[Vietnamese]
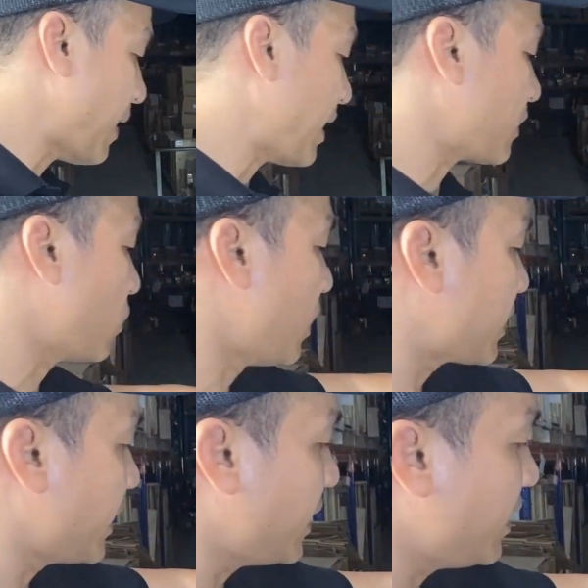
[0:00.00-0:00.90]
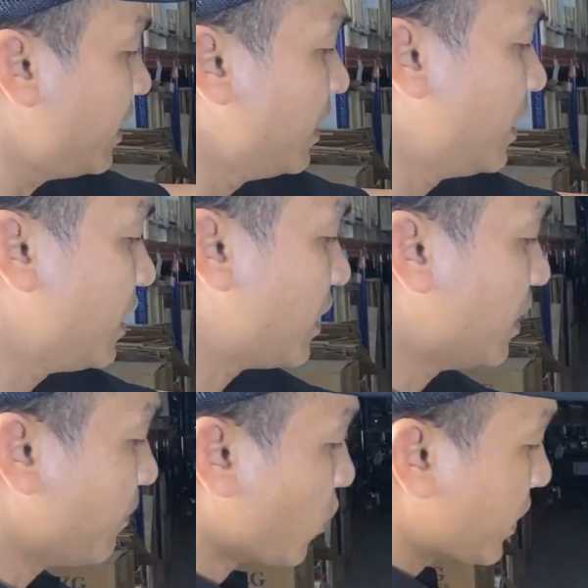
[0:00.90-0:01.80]
bản của cái
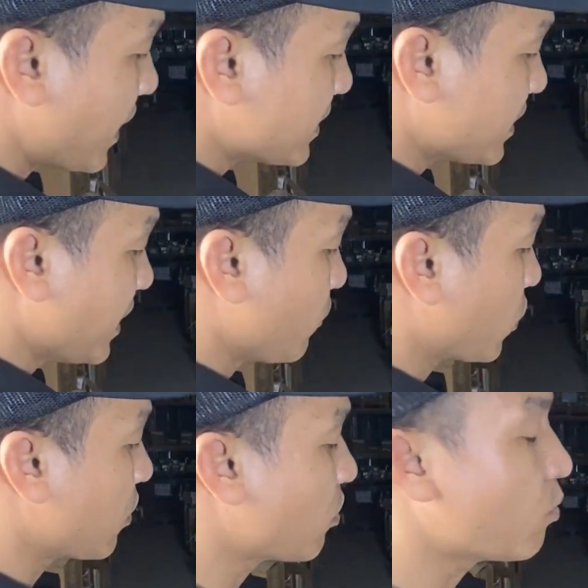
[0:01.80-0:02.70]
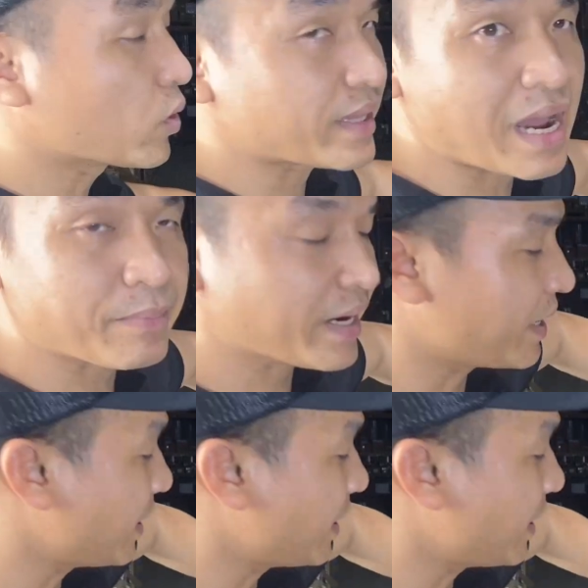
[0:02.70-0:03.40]
khớp nối K C một không không một tám này